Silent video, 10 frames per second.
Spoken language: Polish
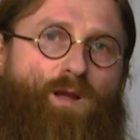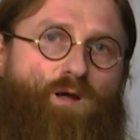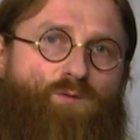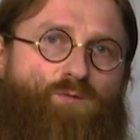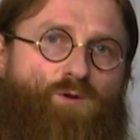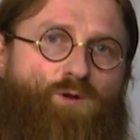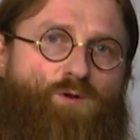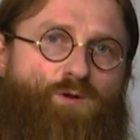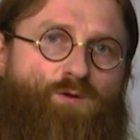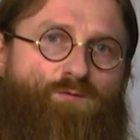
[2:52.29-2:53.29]
ale
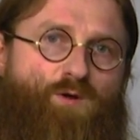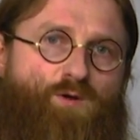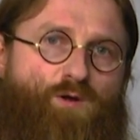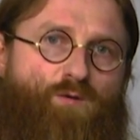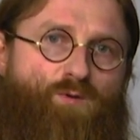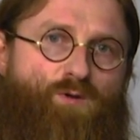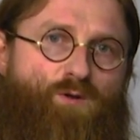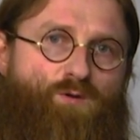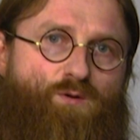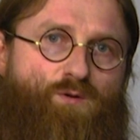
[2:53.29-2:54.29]
myślę, że jest ważne, aby
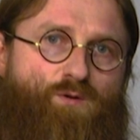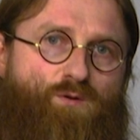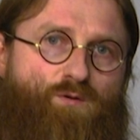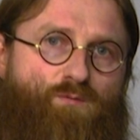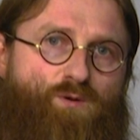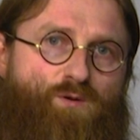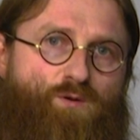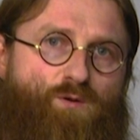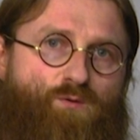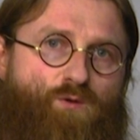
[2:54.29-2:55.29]
też y,
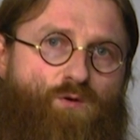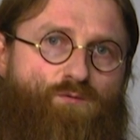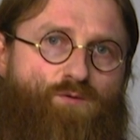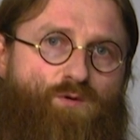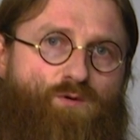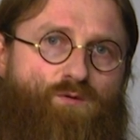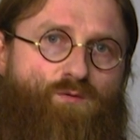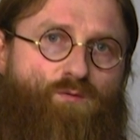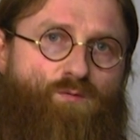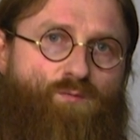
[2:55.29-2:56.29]
mieć ten duchowy
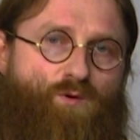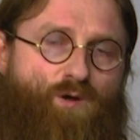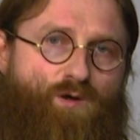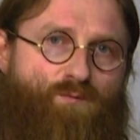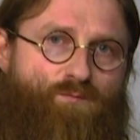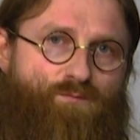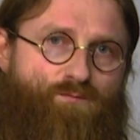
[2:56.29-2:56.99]
pokarm.